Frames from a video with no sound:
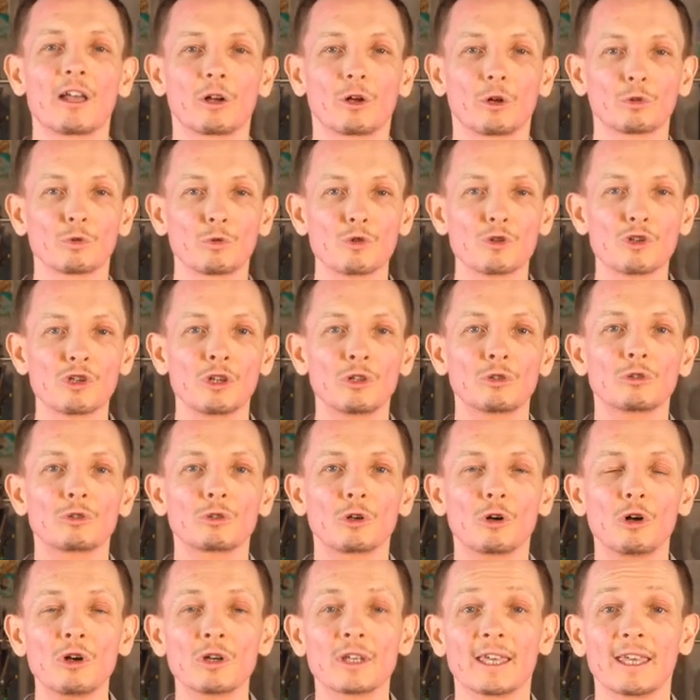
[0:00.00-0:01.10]
quand on chante du
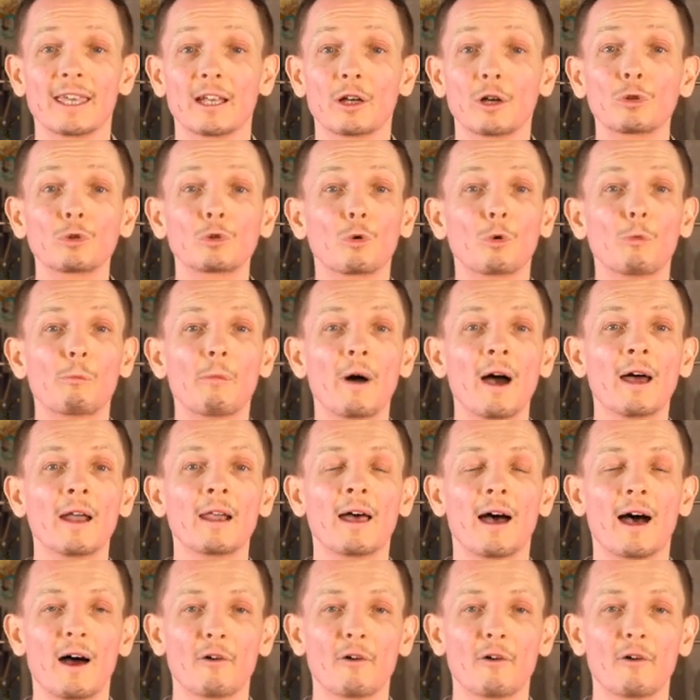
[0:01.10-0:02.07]
rock et quand on parle,